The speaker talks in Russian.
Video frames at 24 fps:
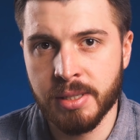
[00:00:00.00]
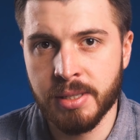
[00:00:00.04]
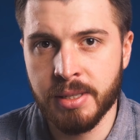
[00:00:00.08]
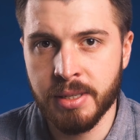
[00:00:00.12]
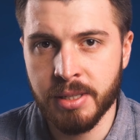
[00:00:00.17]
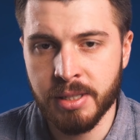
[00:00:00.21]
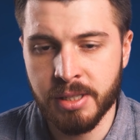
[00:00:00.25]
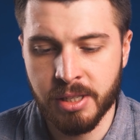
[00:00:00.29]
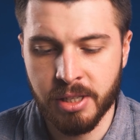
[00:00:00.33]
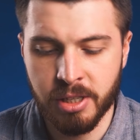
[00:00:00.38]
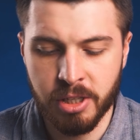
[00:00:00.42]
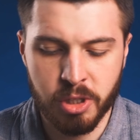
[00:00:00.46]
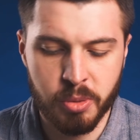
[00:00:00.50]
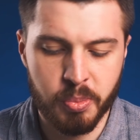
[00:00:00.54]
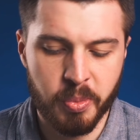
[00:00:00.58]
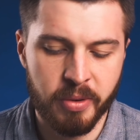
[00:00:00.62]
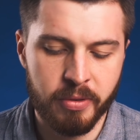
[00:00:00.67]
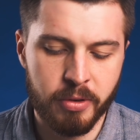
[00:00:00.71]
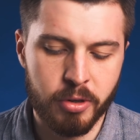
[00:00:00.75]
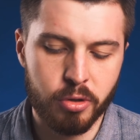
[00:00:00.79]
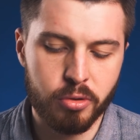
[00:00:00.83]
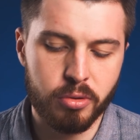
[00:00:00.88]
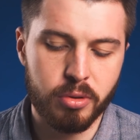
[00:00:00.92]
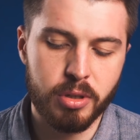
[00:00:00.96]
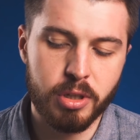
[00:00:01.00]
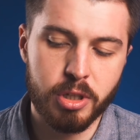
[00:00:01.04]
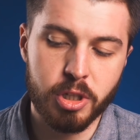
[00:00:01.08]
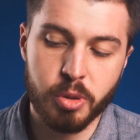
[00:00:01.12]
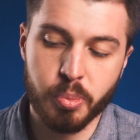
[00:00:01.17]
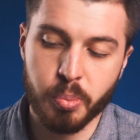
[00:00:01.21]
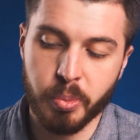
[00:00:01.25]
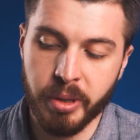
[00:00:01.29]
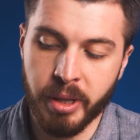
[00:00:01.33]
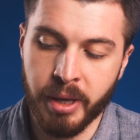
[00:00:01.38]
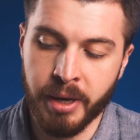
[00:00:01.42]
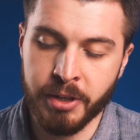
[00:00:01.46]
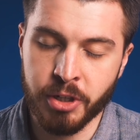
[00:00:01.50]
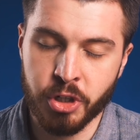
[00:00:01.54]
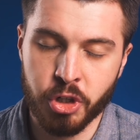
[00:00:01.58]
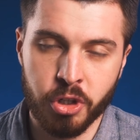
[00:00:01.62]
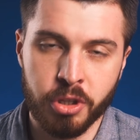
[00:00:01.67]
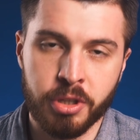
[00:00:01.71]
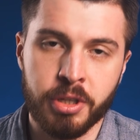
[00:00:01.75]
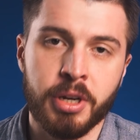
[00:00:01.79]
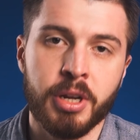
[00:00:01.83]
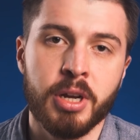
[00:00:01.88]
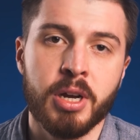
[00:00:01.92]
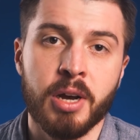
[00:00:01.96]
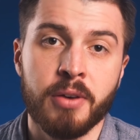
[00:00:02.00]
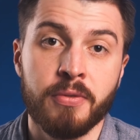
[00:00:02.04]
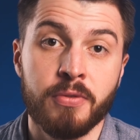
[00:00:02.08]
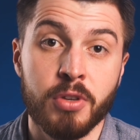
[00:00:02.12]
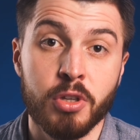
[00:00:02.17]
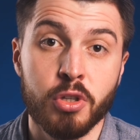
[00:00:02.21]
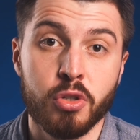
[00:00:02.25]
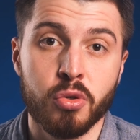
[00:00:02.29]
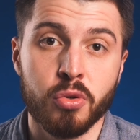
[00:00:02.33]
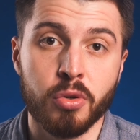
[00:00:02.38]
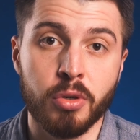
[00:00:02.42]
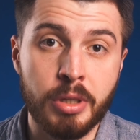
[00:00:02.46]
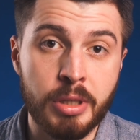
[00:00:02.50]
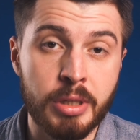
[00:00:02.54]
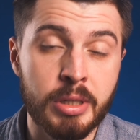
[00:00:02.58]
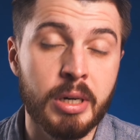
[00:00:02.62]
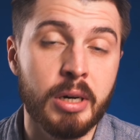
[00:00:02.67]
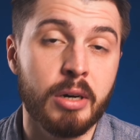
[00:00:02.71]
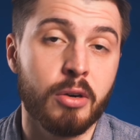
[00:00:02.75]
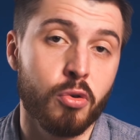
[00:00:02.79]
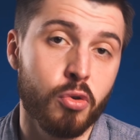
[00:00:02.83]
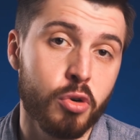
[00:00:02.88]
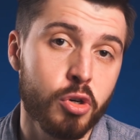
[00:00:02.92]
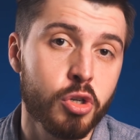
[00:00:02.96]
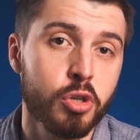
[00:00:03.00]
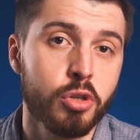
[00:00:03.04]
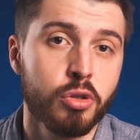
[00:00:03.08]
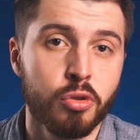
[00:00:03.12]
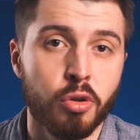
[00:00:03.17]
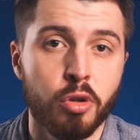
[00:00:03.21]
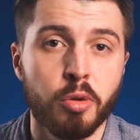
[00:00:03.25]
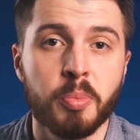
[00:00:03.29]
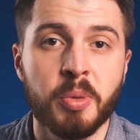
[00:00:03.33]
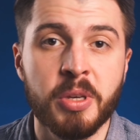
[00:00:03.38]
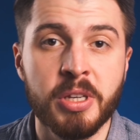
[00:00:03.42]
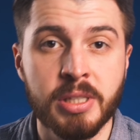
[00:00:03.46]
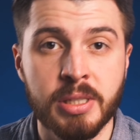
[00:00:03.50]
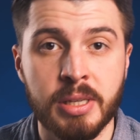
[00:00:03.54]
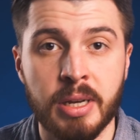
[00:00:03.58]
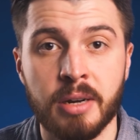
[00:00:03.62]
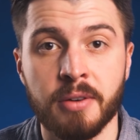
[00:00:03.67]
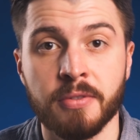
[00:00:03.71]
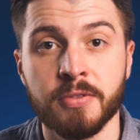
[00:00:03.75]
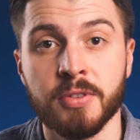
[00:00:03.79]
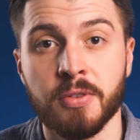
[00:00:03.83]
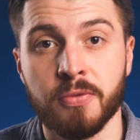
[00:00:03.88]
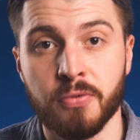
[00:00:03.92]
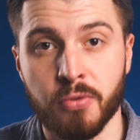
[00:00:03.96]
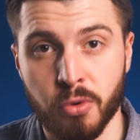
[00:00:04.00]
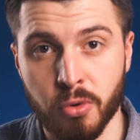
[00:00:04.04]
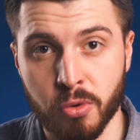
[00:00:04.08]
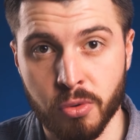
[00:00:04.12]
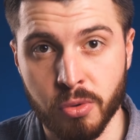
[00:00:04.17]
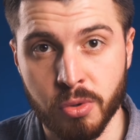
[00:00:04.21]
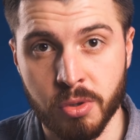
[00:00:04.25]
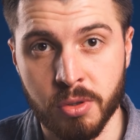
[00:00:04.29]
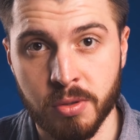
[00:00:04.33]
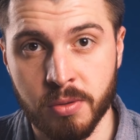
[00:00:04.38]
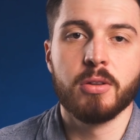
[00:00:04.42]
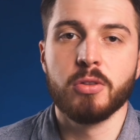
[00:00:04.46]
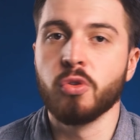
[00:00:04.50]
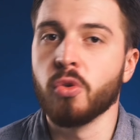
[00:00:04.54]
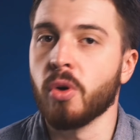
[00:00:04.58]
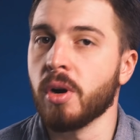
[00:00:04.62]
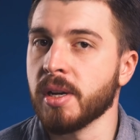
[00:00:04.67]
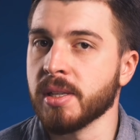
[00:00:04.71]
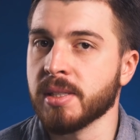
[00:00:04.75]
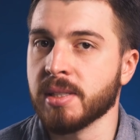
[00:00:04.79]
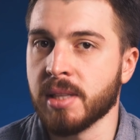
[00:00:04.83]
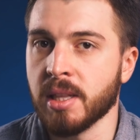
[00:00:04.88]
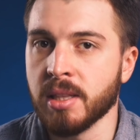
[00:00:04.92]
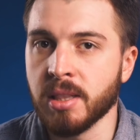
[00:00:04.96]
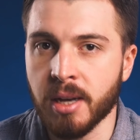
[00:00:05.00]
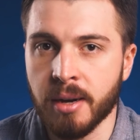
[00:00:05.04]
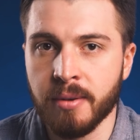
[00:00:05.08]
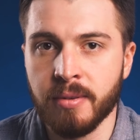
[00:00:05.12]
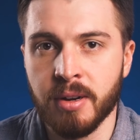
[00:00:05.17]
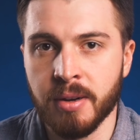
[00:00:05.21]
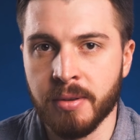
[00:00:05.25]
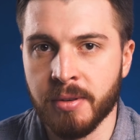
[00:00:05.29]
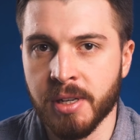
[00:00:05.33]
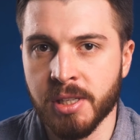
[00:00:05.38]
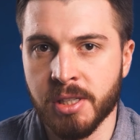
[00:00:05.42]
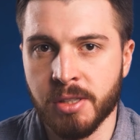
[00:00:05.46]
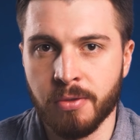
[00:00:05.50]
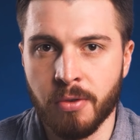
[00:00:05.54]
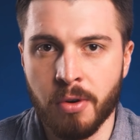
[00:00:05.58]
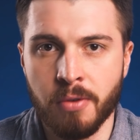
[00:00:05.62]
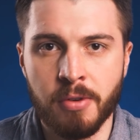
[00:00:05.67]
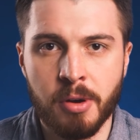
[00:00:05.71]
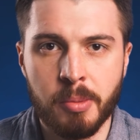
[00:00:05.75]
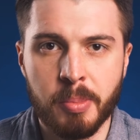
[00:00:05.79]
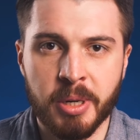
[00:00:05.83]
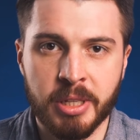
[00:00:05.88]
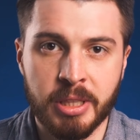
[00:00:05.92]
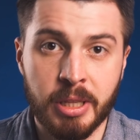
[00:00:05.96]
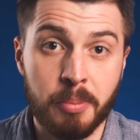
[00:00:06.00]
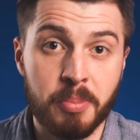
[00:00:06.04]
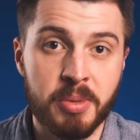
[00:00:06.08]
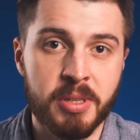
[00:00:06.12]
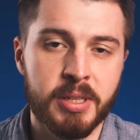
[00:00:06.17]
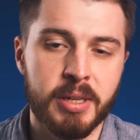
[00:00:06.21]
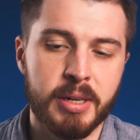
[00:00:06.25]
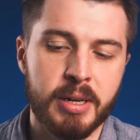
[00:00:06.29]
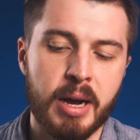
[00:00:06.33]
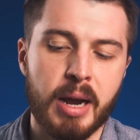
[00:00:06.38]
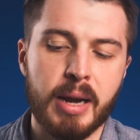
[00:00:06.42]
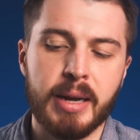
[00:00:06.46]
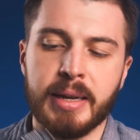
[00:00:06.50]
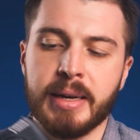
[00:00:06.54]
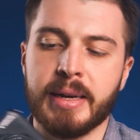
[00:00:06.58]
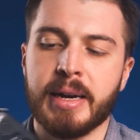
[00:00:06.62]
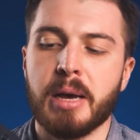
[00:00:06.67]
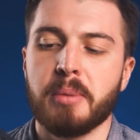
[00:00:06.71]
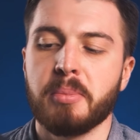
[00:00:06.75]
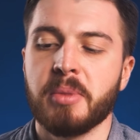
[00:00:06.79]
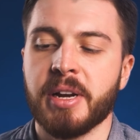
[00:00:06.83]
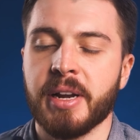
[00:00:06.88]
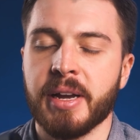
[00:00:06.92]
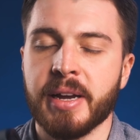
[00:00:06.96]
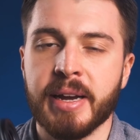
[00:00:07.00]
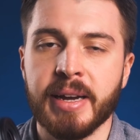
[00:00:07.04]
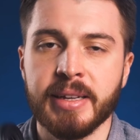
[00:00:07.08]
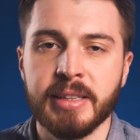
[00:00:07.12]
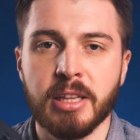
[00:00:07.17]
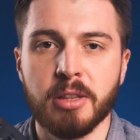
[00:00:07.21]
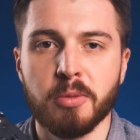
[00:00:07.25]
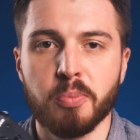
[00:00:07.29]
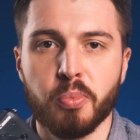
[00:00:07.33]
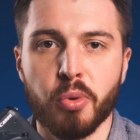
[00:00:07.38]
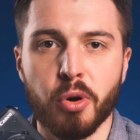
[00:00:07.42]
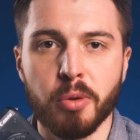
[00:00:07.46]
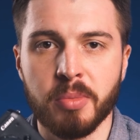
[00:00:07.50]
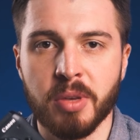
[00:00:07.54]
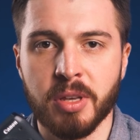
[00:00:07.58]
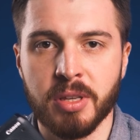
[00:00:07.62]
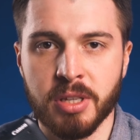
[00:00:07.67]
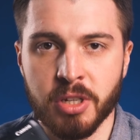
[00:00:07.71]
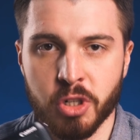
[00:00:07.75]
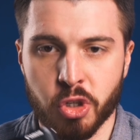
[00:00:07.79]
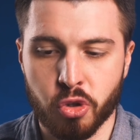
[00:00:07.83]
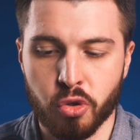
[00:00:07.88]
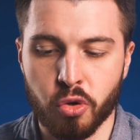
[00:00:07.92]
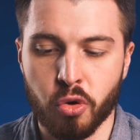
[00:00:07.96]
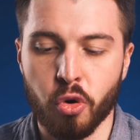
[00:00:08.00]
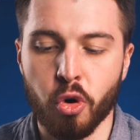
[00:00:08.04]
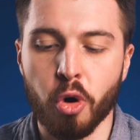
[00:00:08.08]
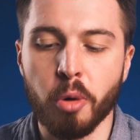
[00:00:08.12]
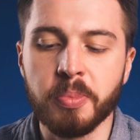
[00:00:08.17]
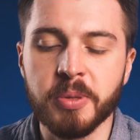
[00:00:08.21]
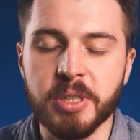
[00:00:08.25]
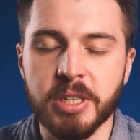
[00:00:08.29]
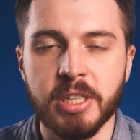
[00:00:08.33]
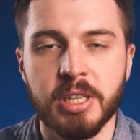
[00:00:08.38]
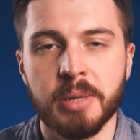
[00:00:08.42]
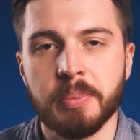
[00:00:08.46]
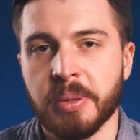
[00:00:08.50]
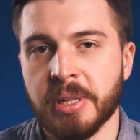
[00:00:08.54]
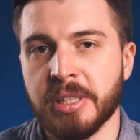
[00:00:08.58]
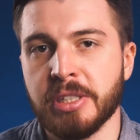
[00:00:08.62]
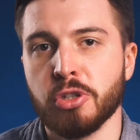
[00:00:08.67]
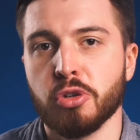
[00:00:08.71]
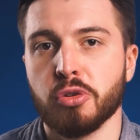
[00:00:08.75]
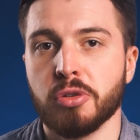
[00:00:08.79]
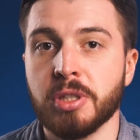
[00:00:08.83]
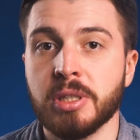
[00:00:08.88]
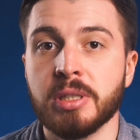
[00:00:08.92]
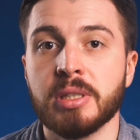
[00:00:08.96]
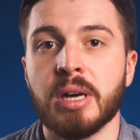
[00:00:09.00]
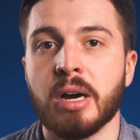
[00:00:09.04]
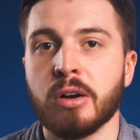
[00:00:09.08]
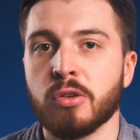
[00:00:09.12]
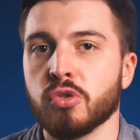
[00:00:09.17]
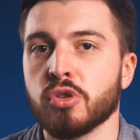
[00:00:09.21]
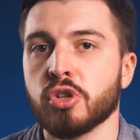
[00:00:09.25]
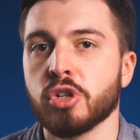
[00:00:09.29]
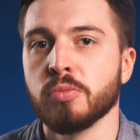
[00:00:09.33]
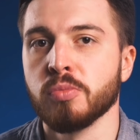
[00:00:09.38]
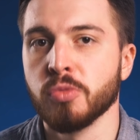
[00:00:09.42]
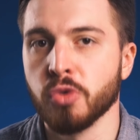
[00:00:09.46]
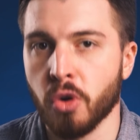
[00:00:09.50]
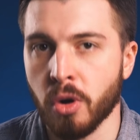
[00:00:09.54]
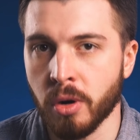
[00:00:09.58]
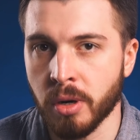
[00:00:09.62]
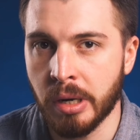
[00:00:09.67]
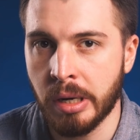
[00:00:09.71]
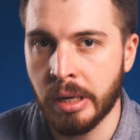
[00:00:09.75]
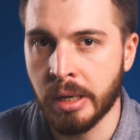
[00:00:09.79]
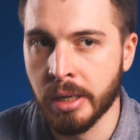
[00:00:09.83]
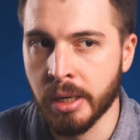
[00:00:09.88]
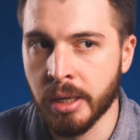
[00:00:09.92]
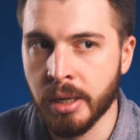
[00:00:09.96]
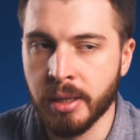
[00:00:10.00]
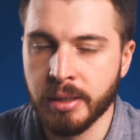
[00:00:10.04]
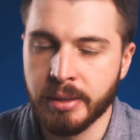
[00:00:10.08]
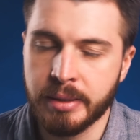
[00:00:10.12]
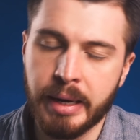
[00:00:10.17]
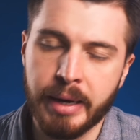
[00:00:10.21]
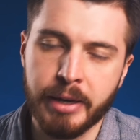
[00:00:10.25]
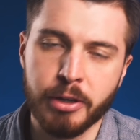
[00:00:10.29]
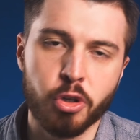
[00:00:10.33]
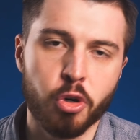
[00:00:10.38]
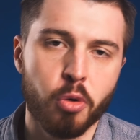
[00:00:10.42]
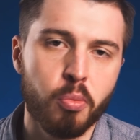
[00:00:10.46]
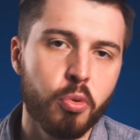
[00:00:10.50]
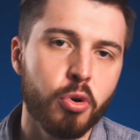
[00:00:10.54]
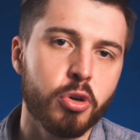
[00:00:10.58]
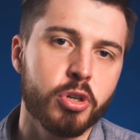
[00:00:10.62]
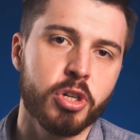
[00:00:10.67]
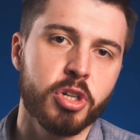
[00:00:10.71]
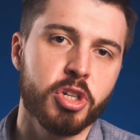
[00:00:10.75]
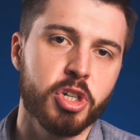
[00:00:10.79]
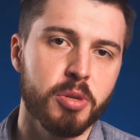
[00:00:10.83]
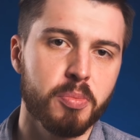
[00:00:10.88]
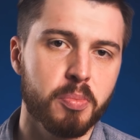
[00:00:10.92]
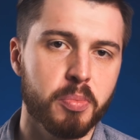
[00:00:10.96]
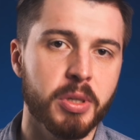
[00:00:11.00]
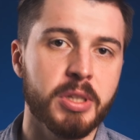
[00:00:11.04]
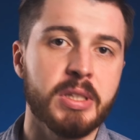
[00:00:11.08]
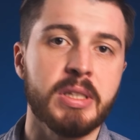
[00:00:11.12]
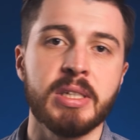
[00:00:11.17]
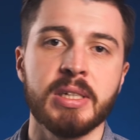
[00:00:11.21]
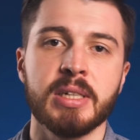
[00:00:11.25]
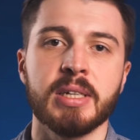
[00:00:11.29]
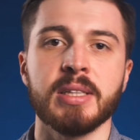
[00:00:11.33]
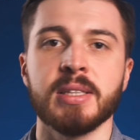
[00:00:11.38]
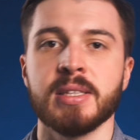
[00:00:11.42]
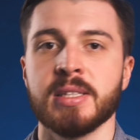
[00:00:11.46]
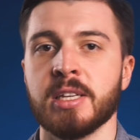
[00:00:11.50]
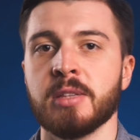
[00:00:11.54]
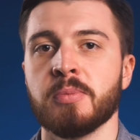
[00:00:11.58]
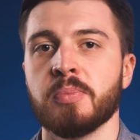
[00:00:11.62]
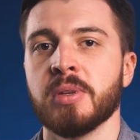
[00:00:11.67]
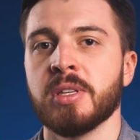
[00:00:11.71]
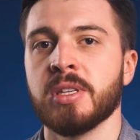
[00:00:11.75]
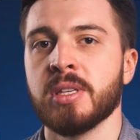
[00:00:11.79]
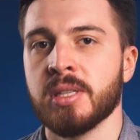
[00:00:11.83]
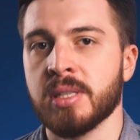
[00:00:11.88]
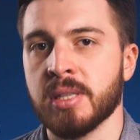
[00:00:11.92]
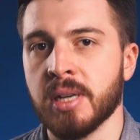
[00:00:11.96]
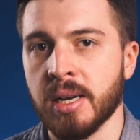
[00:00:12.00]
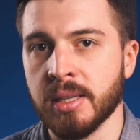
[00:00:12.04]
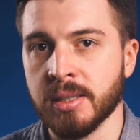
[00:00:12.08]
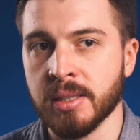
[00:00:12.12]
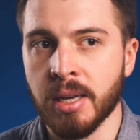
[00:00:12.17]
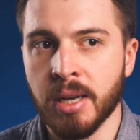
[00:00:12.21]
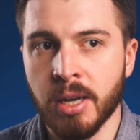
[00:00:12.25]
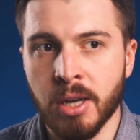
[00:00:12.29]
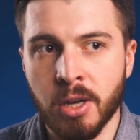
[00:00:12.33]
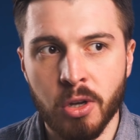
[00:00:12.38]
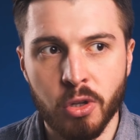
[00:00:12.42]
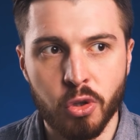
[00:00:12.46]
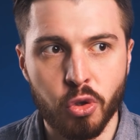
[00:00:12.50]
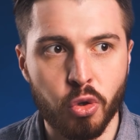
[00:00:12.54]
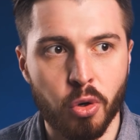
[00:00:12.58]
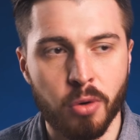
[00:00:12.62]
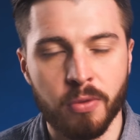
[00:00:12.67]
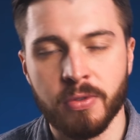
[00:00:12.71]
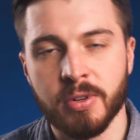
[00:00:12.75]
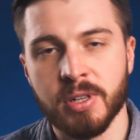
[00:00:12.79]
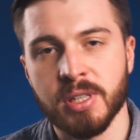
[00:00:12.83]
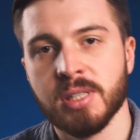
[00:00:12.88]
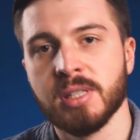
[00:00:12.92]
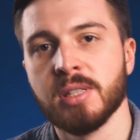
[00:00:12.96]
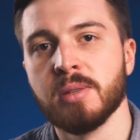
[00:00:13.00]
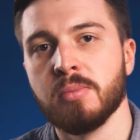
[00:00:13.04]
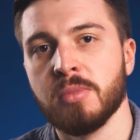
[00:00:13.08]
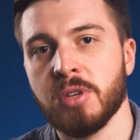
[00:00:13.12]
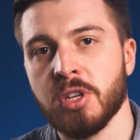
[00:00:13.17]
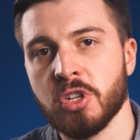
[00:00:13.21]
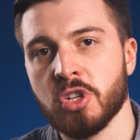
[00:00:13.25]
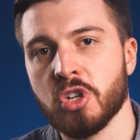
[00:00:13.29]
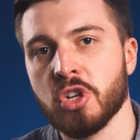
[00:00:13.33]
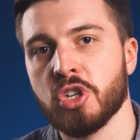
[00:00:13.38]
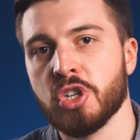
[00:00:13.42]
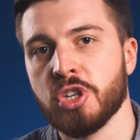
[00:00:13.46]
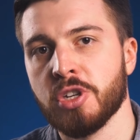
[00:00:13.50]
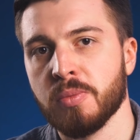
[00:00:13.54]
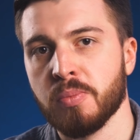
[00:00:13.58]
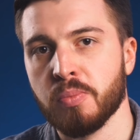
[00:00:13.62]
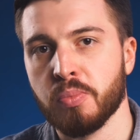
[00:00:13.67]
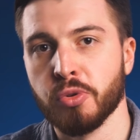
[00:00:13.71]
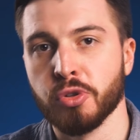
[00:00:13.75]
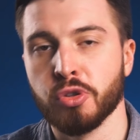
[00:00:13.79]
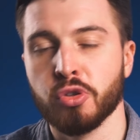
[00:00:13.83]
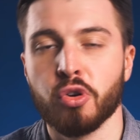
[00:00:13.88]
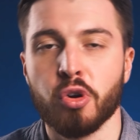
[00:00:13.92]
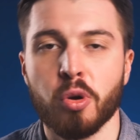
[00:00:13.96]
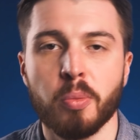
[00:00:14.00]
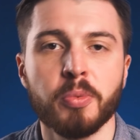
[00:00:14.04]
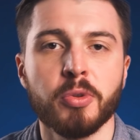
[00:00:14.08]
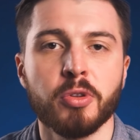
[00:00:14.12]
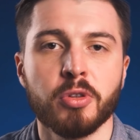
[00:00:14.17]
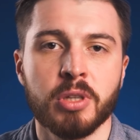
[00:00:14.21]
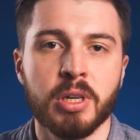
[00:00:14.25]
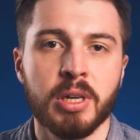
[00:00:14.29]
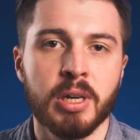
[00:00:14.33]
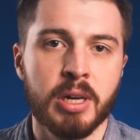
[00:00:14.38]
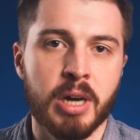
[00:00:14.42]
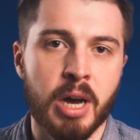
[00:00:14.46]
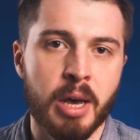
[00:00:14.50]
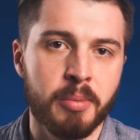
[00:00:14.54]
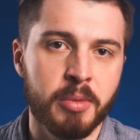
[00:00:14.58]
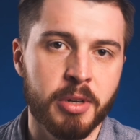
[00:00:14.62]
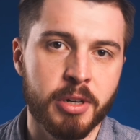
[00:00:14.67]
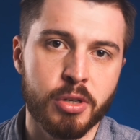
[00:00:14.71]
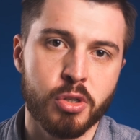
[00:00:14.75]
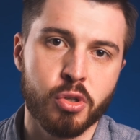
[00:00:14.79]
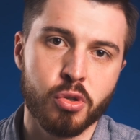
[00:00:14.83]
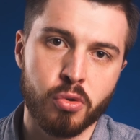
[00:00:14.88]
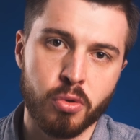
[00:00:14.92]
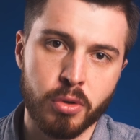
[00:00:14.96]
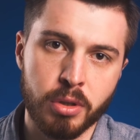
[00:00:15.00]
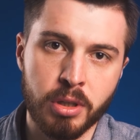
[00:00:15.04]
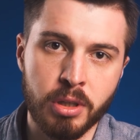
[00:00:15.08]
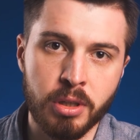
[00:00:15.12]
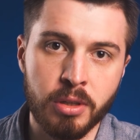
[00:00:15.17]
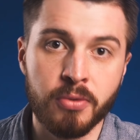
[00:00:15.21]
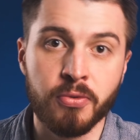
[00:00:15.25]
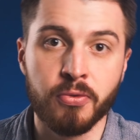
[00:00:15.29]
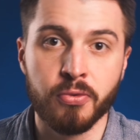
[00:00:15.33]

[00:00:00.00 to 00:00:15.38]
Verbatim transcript: здесь есть поворотный дисплей, 4К видео и хороший Dual Pixel автофокус. Но останавливая свой выбор на беззеркальной камере Canon, помните, что оптики под нее не так уж и много. Да, ее больше, чем под Nikon Z50, 50, но в разы меньше, чем подкропнутые камеры Sony и